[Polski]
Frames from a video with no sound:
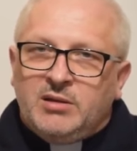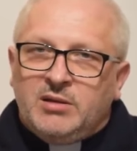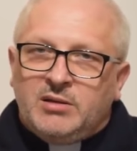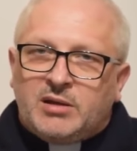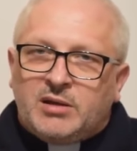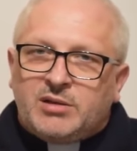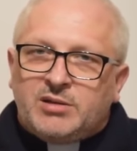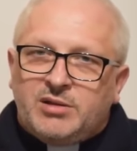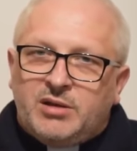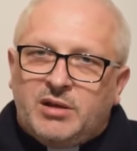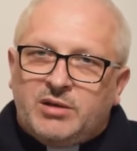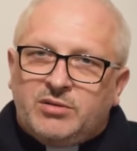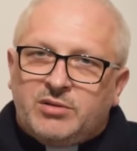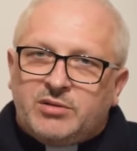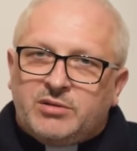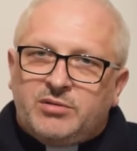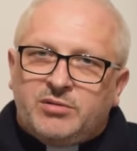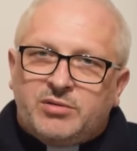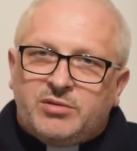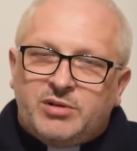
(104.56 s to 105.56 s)
tak chciała
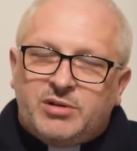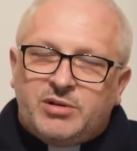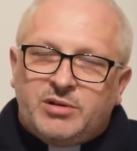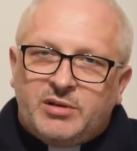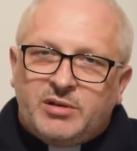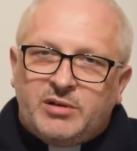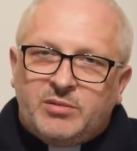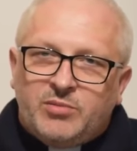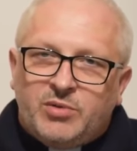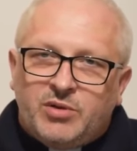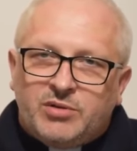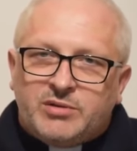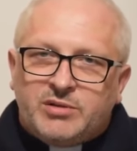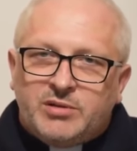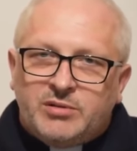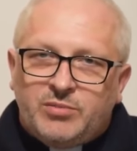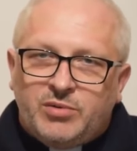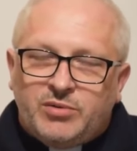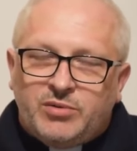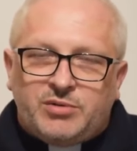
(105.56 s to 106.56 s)
dotknąć tej
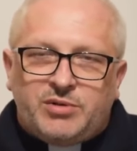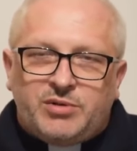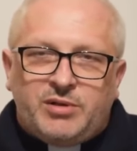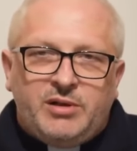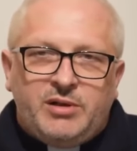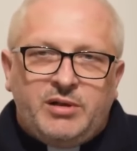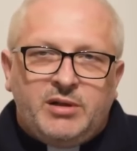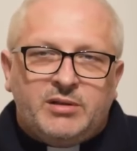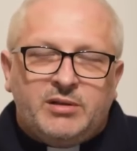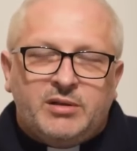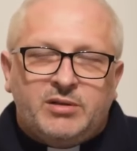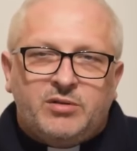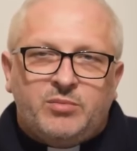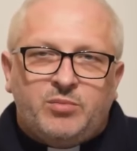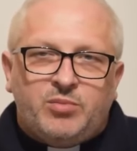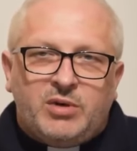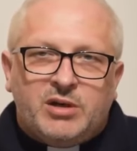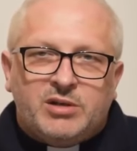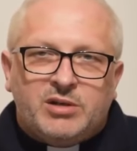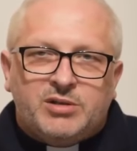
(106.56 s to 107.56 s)
mocy Bożej, tego
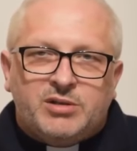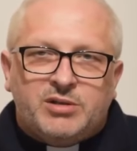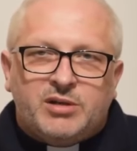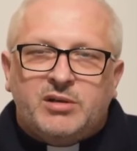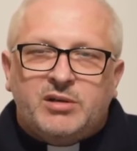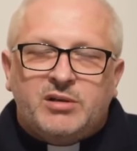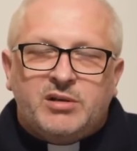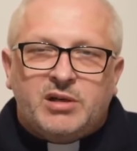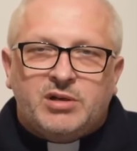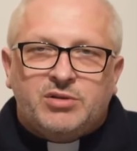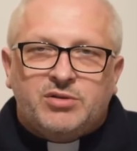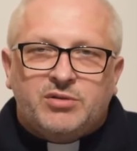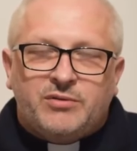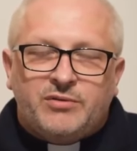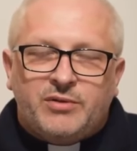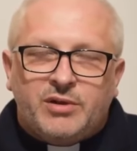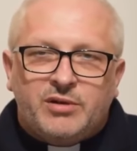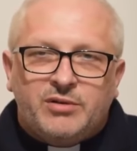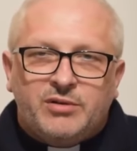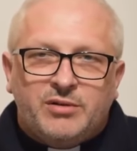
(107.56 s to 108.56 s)
płaszcza
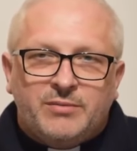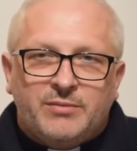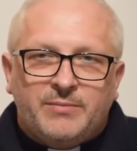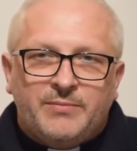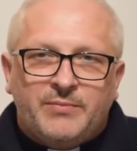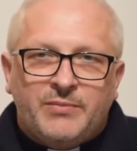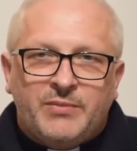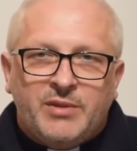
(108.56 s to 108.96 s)
Eliaszowego.